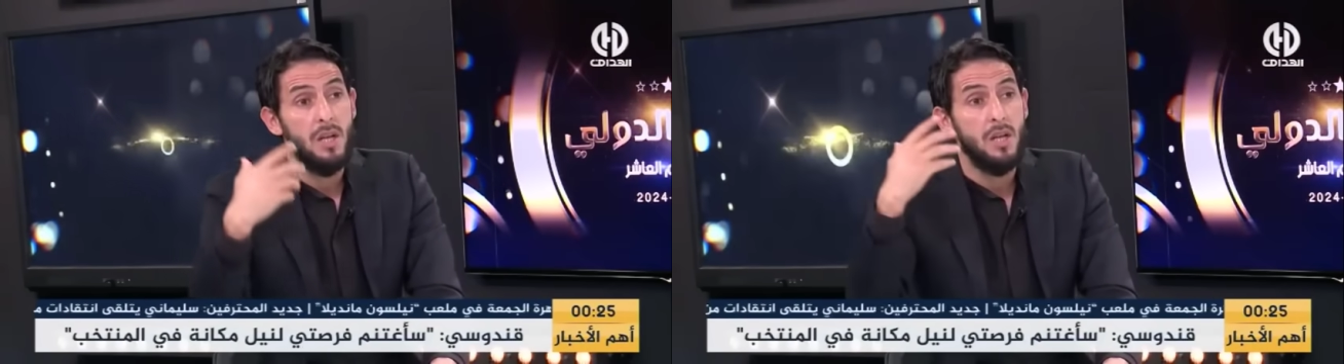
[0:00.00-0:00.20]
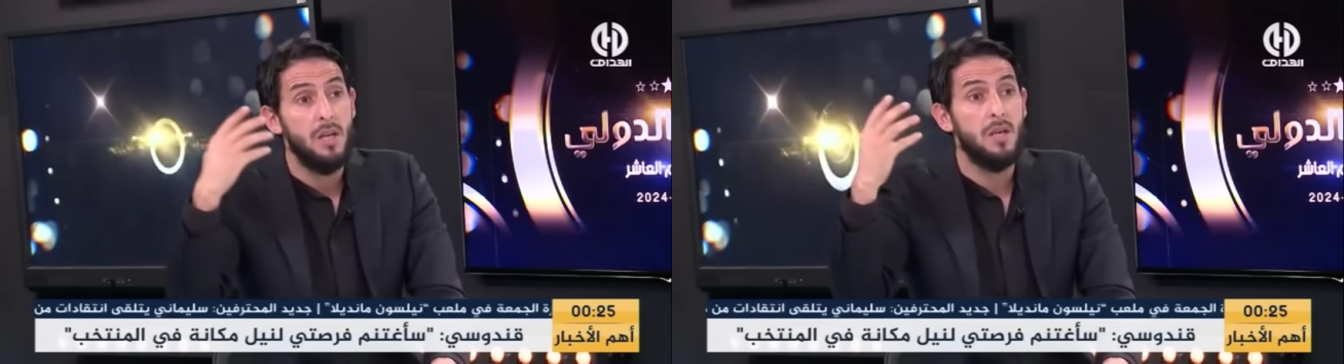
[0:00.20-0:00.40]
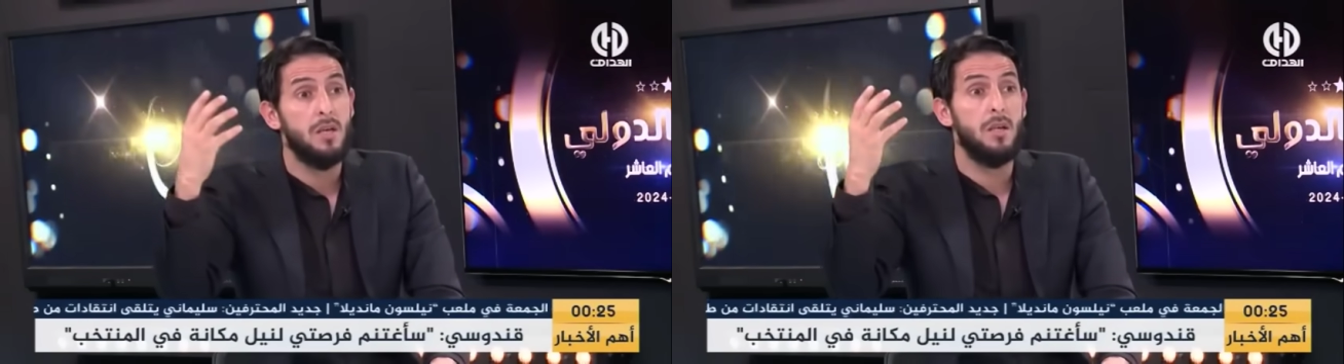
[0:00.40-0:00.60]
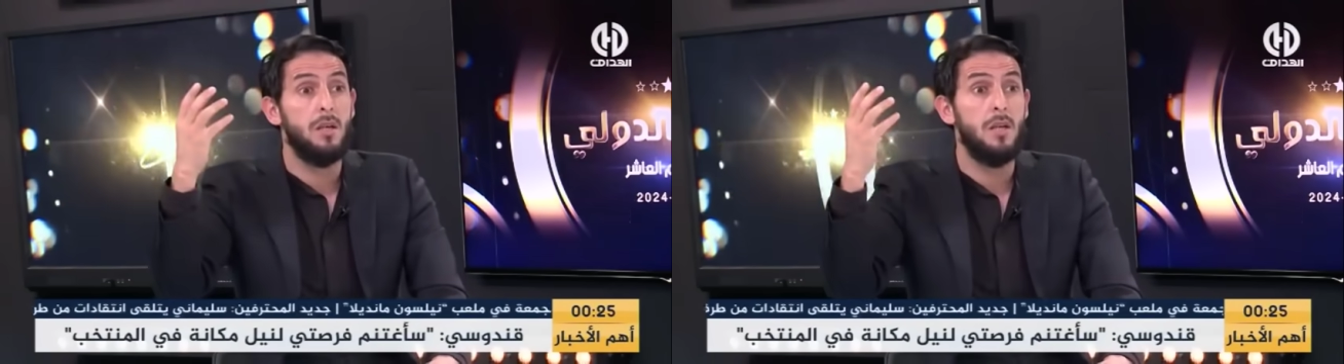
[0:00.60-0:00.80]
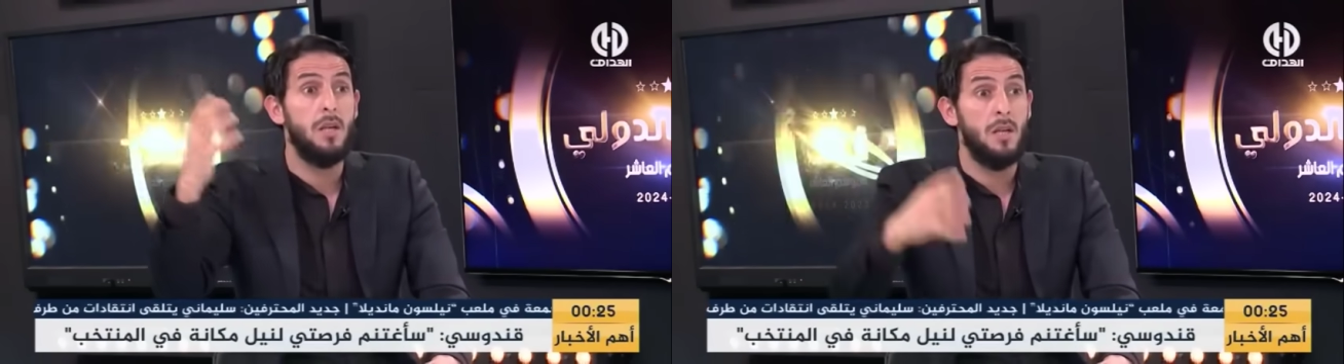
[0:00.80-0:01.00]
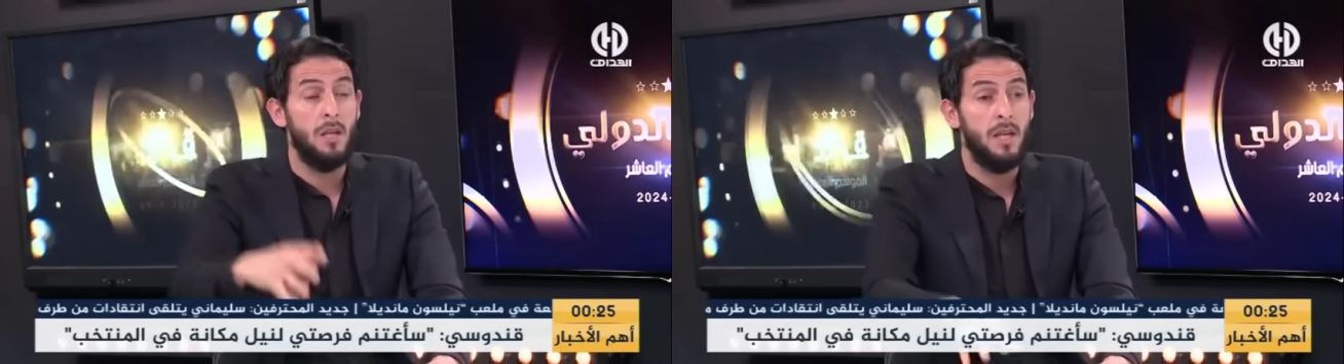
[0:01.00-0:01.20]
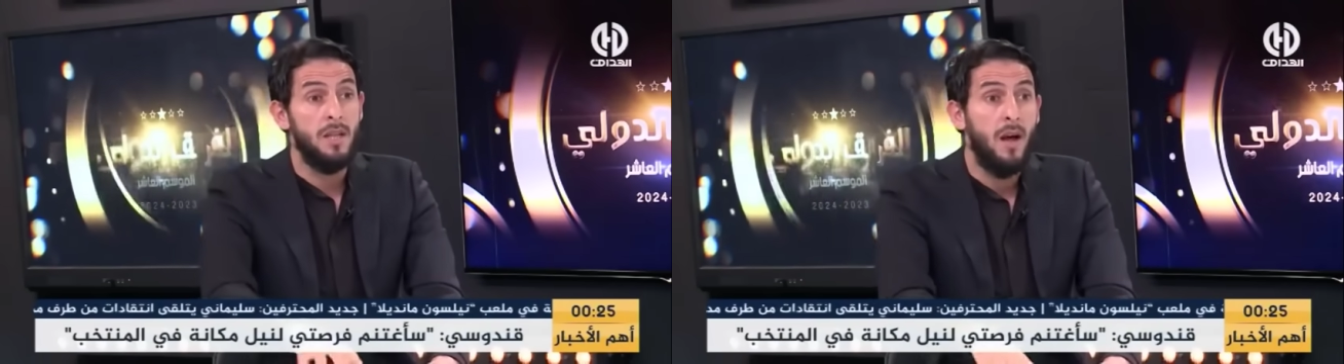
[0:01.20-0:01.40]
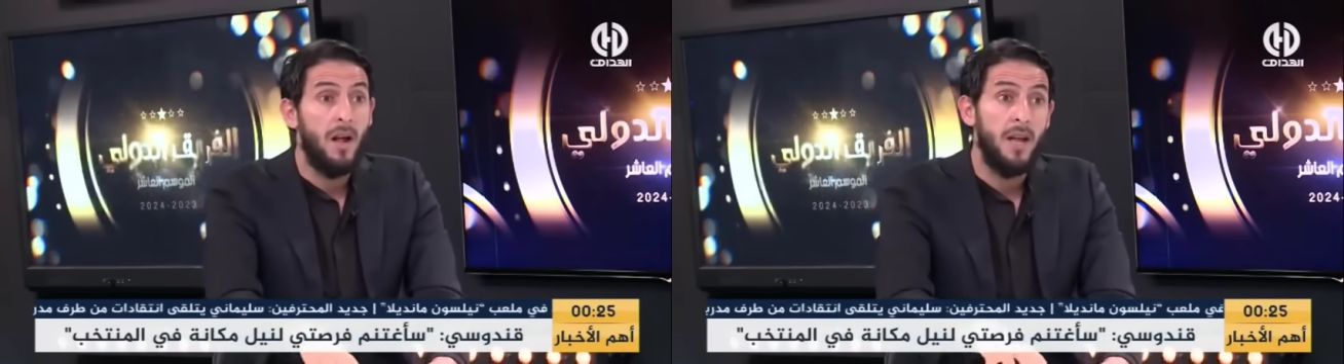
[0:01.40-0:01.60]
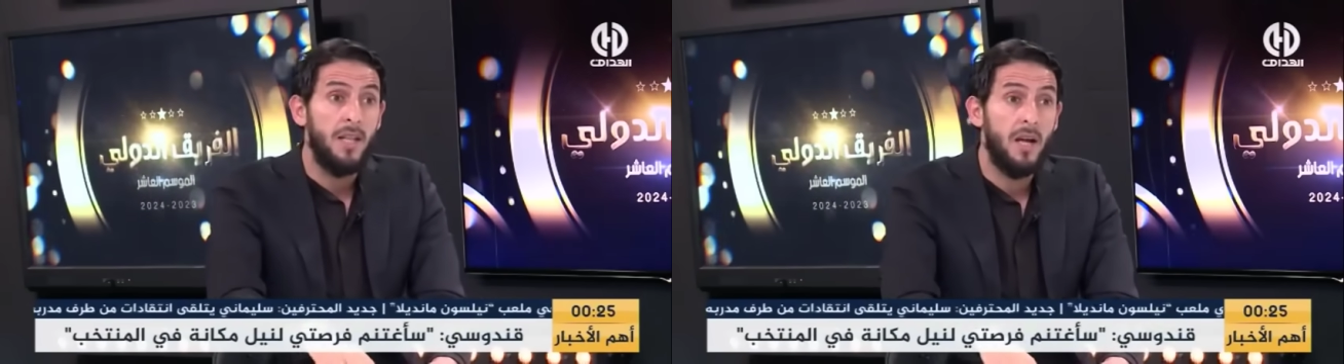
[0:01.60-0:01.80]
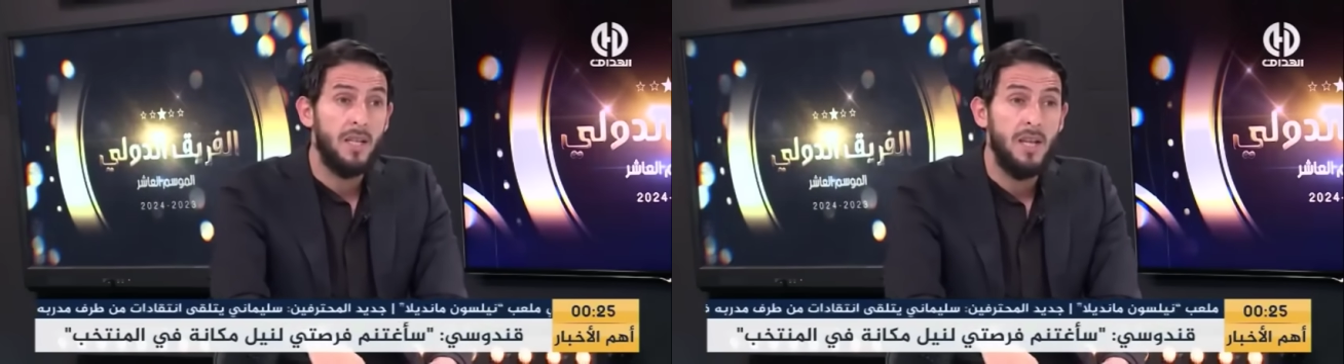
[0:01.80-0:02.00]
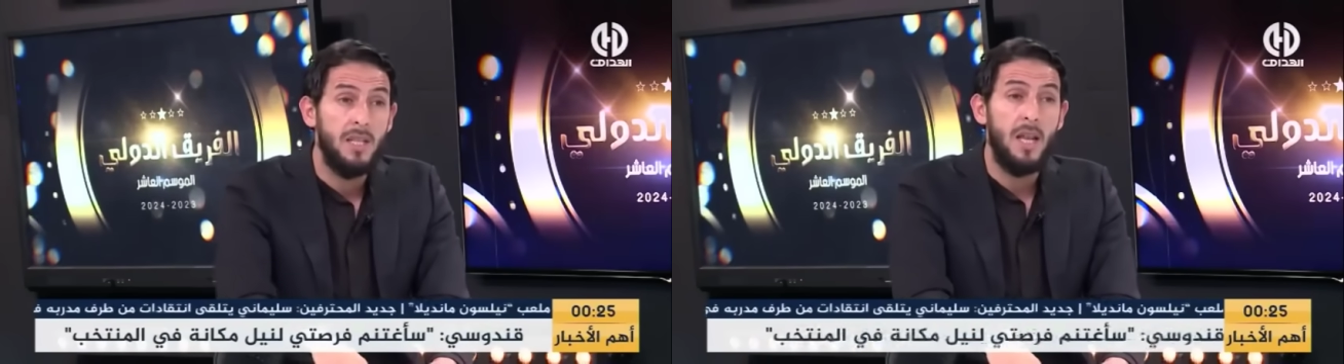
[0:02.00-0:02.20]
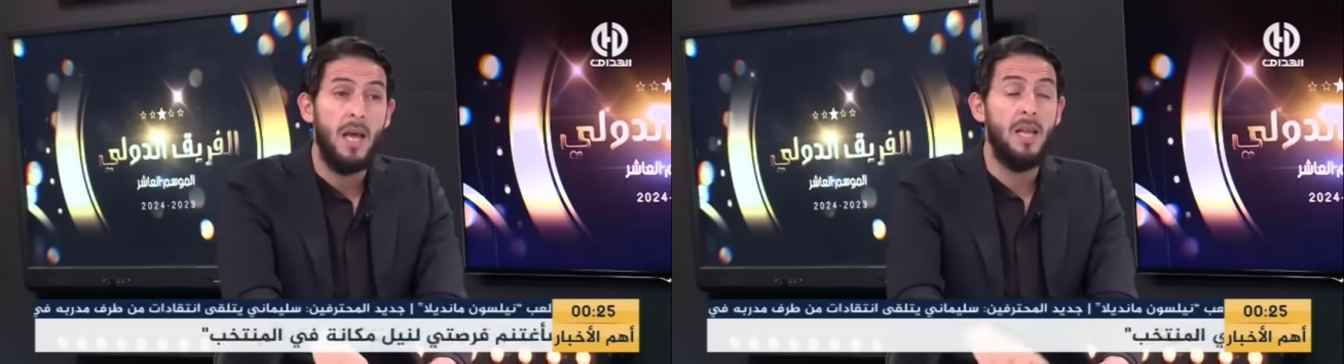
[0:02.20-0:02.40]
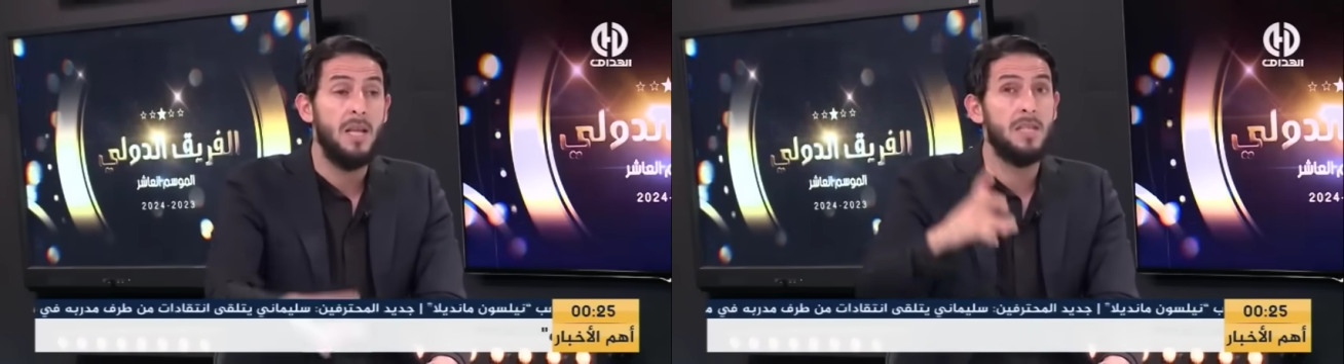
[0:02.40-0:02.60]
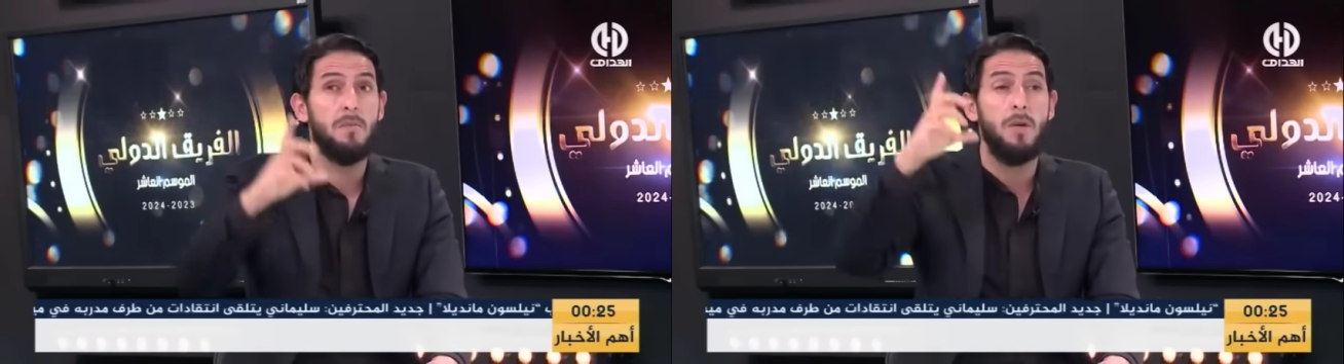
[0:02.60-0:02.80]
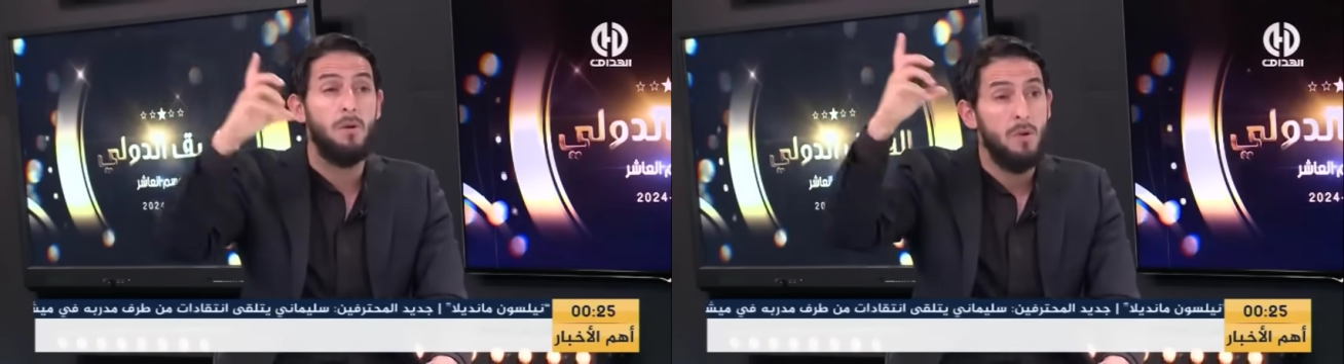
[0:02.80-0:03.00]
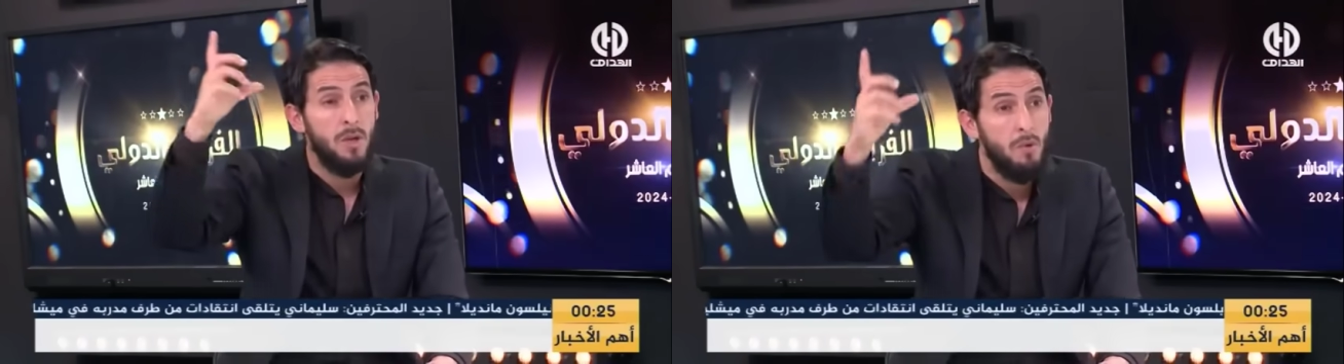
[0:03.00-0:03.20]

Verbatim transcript: الاداره اداره النادي الاهلي لازم أيوة، يواجه,